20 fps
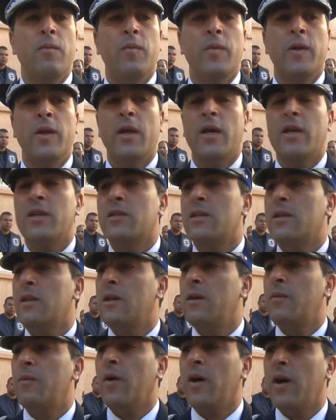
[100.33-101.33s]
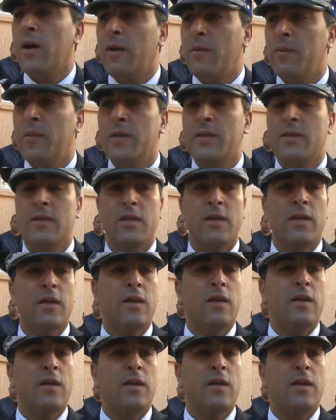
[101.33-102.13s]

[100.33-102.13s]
من اجل محاربه هذه